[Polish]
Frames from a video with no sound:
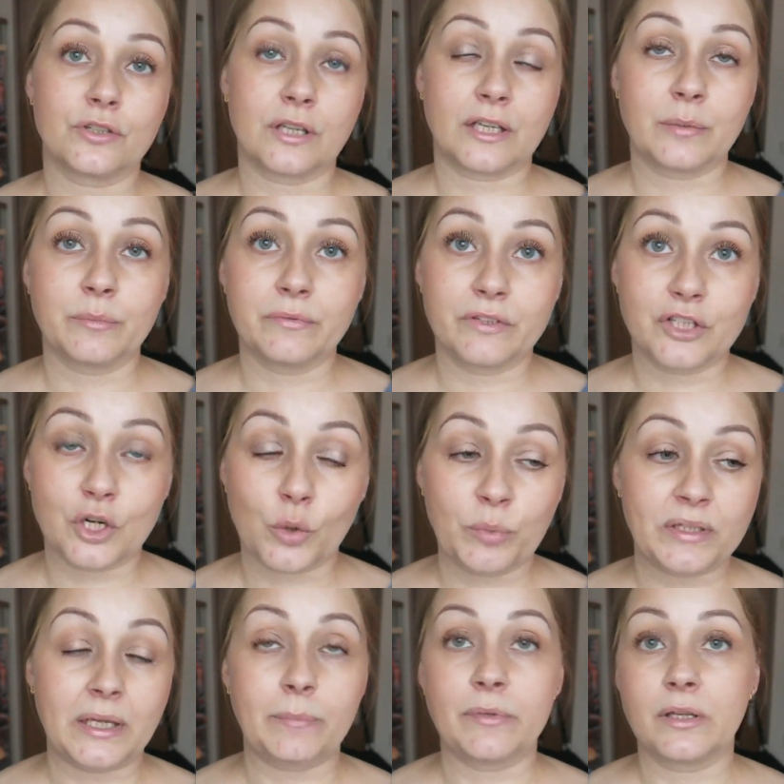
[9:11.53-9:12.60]
czy takimi, wiecie,
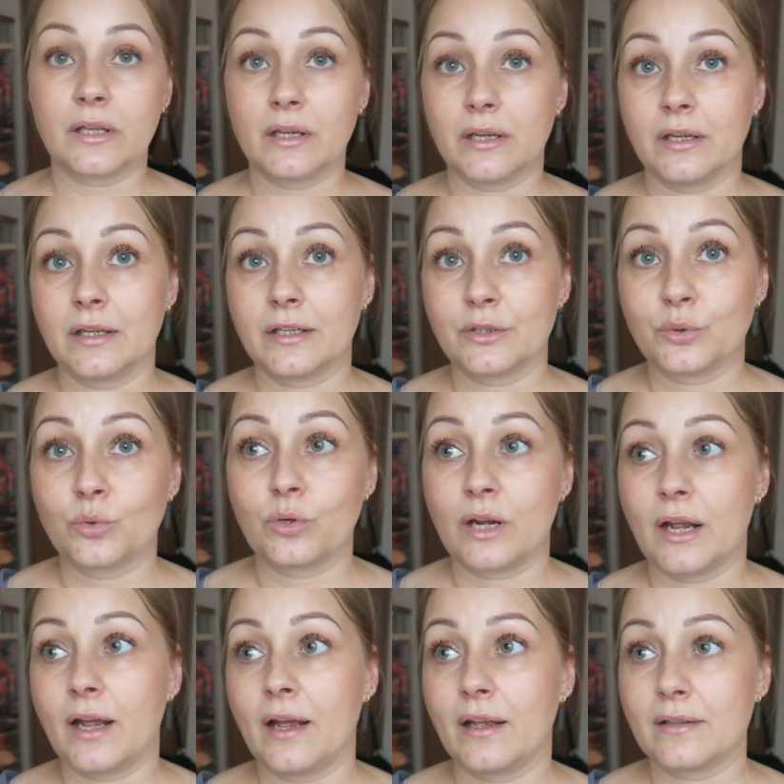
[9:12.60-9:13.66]
kobietami, e,
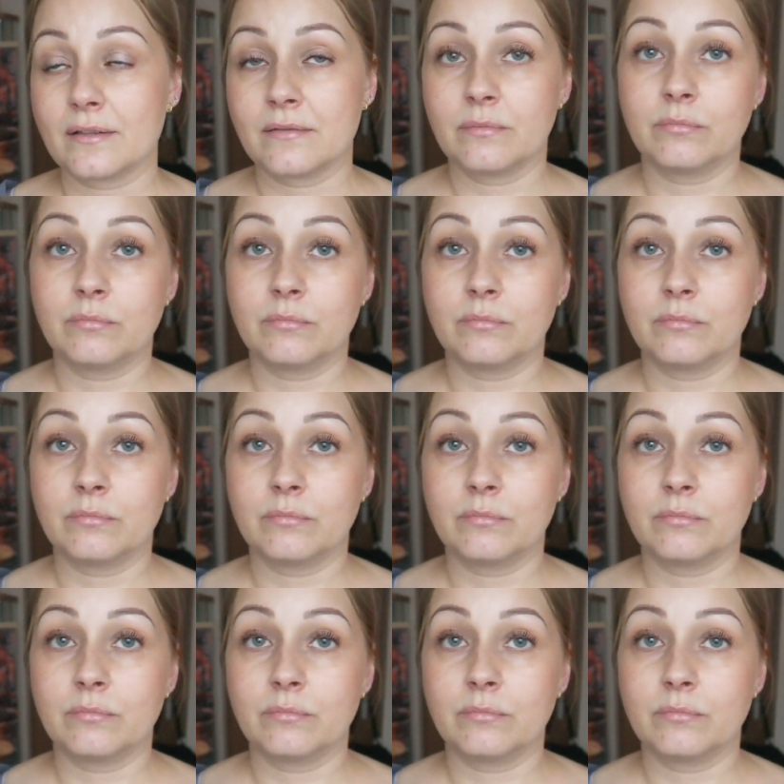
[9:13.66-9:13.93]
które